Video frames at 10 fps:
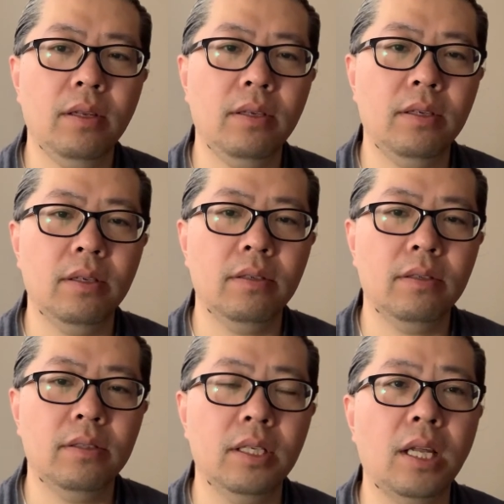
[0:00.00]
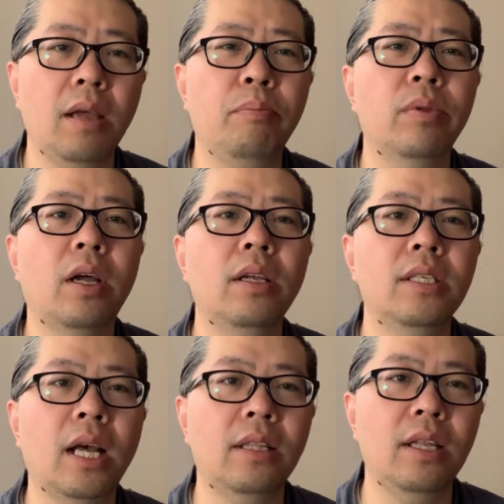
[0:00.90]
这个这咱也不能
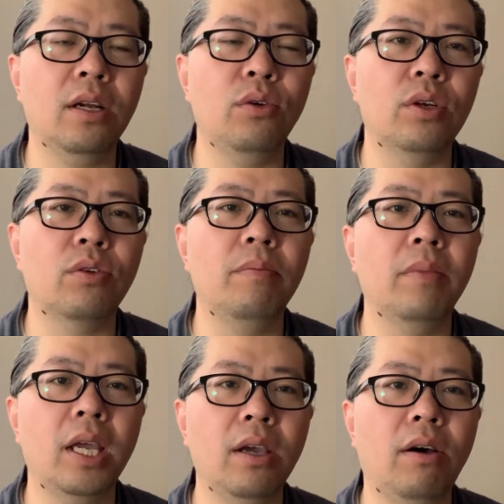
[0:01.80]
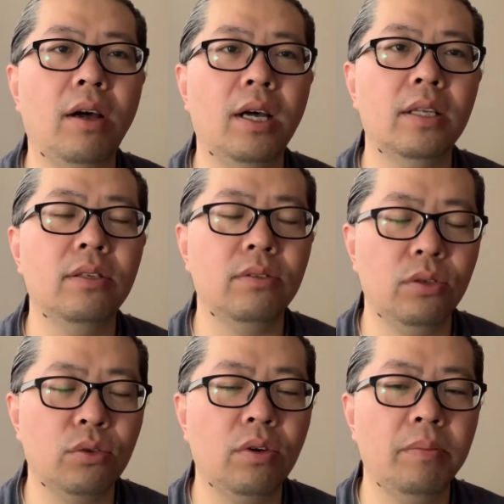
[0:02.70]
下定论说没有啊，就
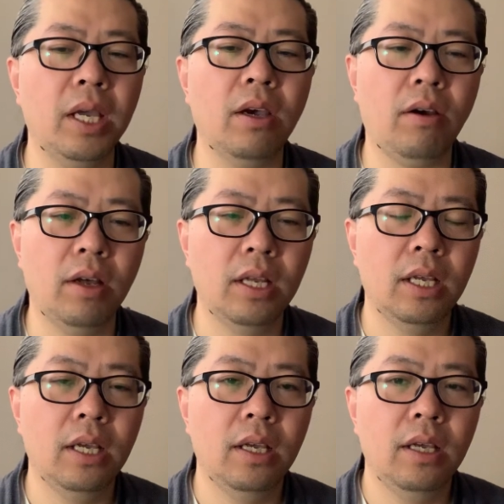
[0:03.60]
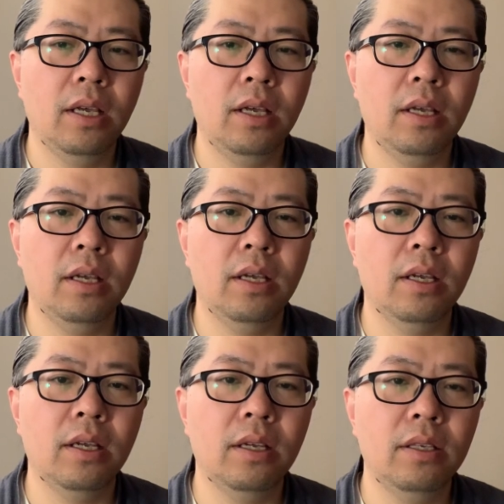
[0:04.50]
就说没有。
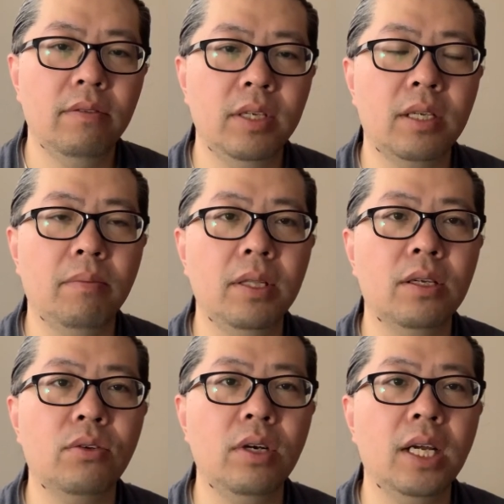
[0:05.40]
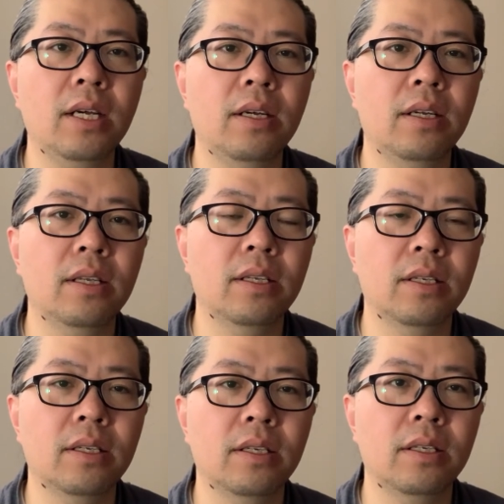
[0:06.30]
呃，因为什么呢？说这个，
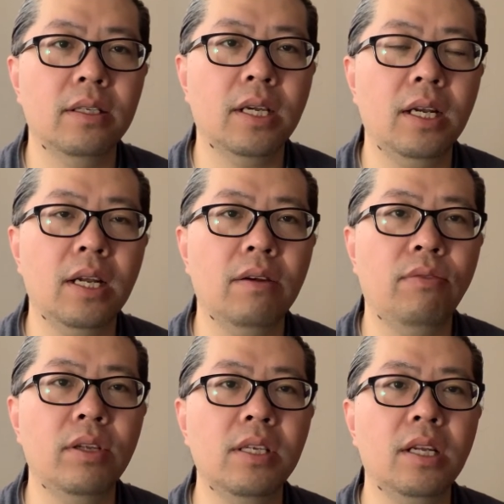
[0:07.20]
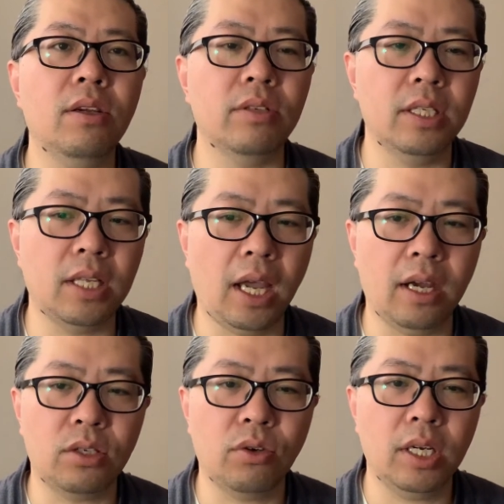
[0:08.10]
你看这个佛经里有记载啊，
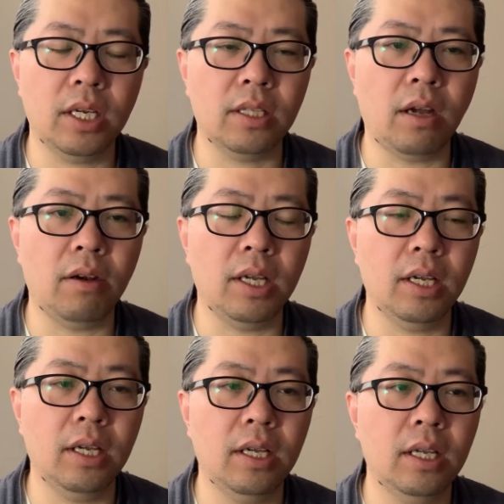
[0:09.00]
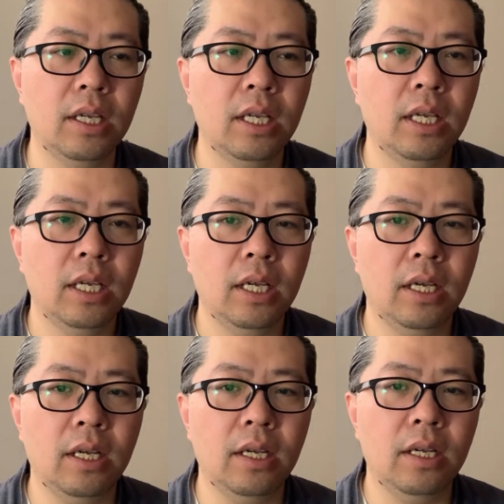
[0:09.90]
说这个到了。
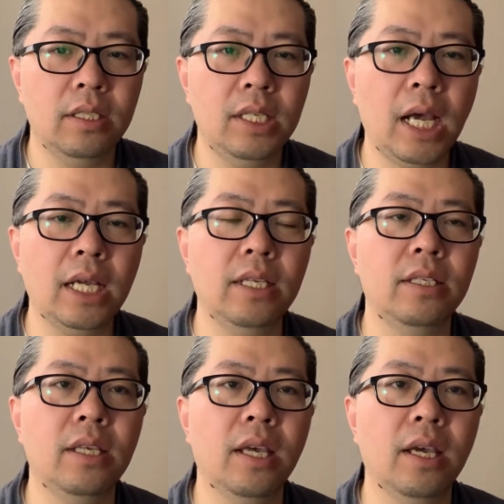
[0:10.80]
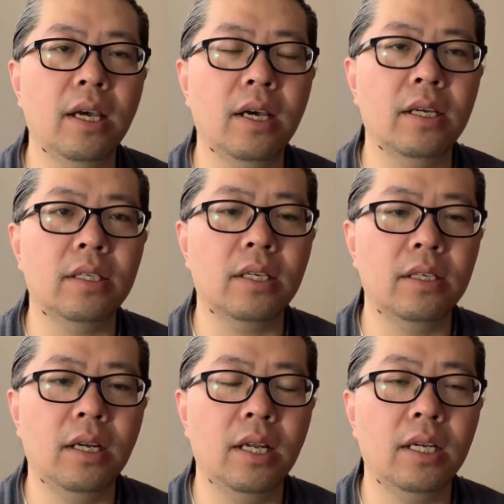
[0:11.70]
啊，下一劫啊，这个
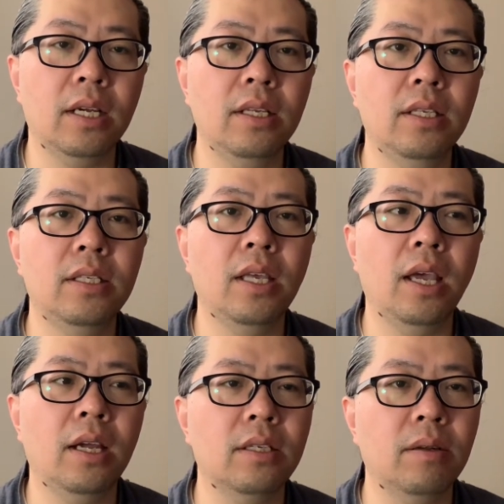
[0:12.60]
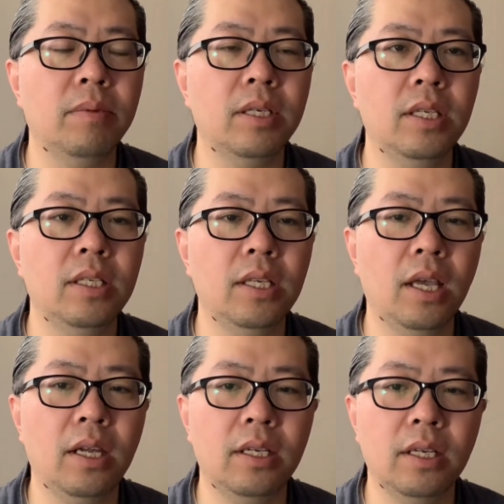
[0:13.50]
人类这个一劫，什么是一劫
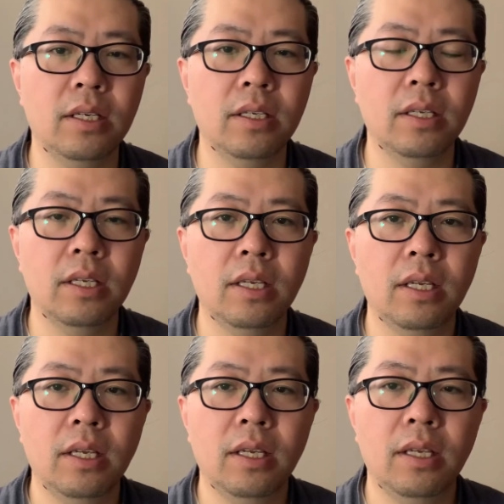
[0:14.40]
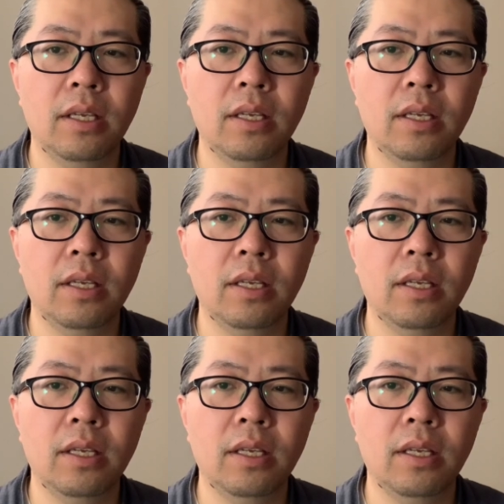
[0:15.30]
呀？这个，呃，